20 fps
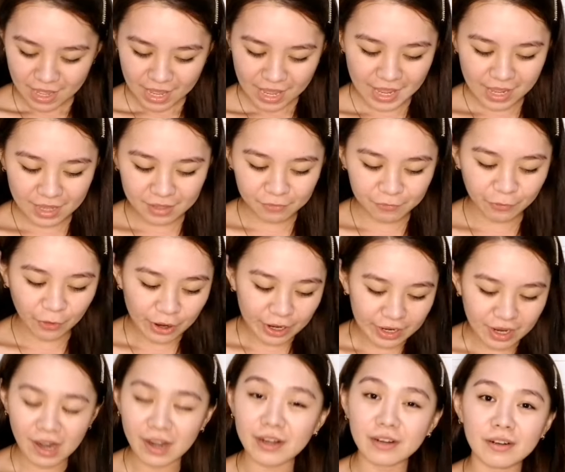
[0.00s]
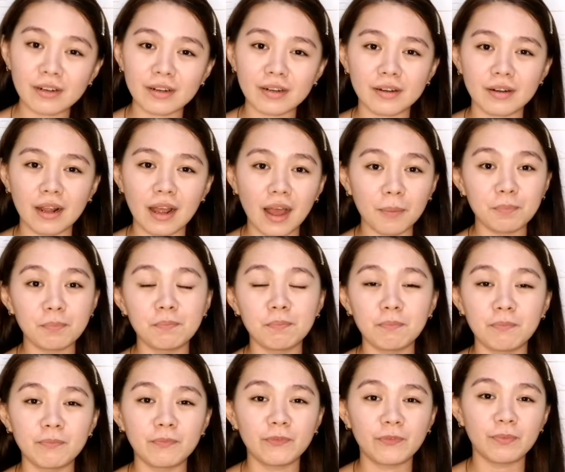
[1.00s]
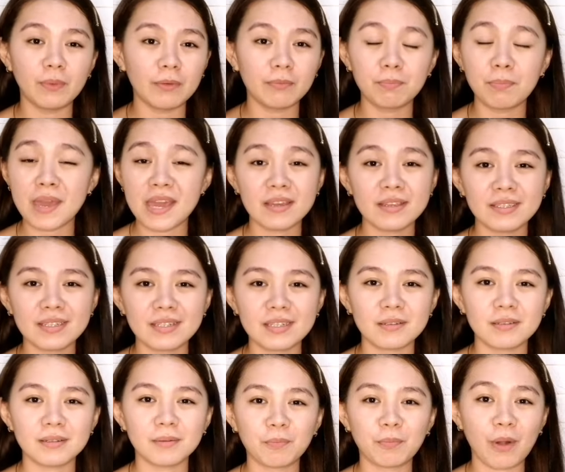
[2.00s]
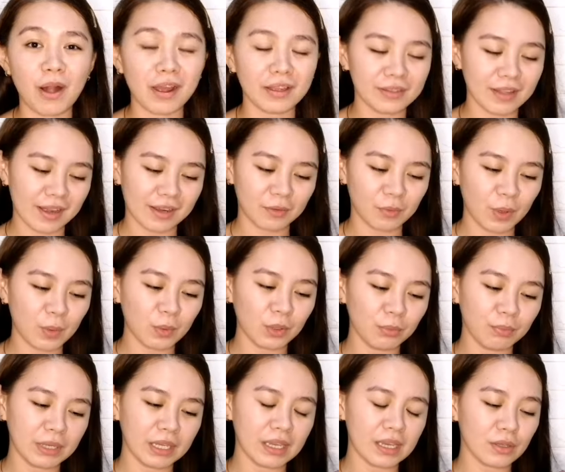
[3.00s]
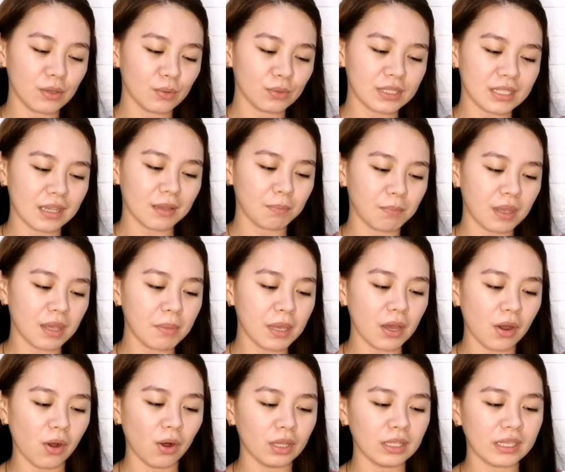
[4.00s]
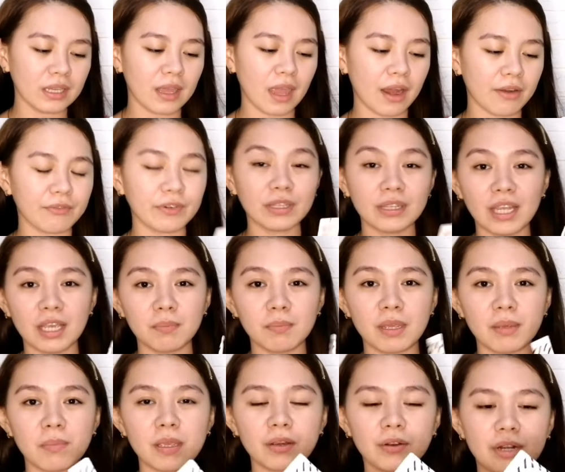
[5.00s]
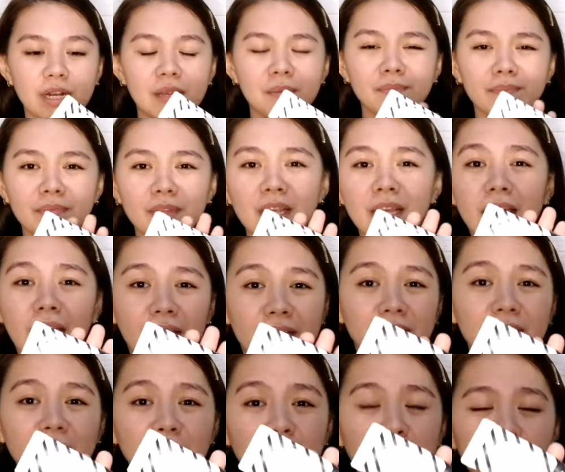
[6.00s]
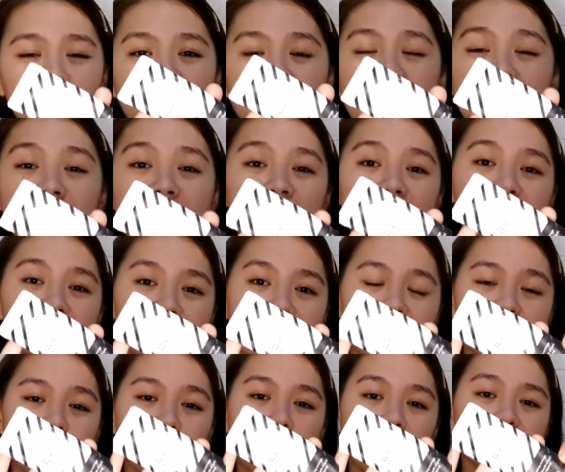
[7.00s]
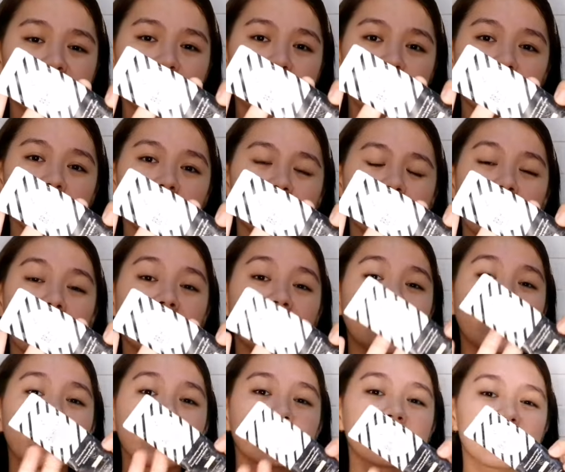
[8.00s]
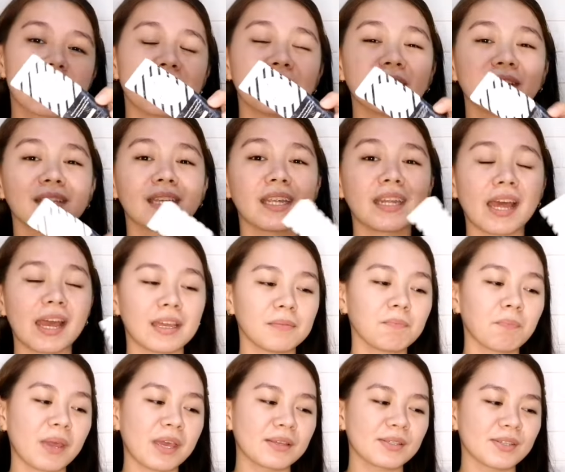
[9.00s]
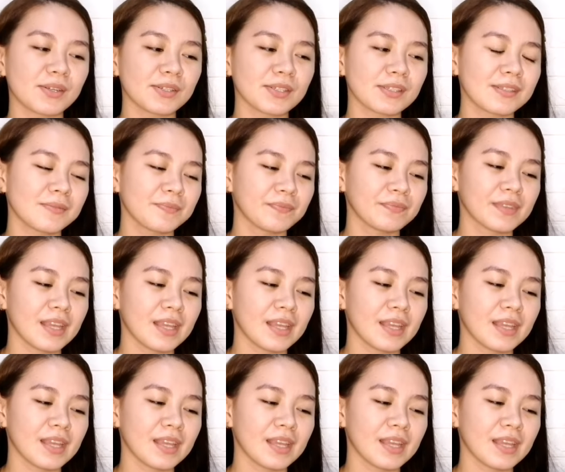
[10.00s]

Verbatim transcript: And for our base product, we will be using BB Holic Everyday BB Cream. Ito nabibili lang din siya sa Watsons, 179 pesos.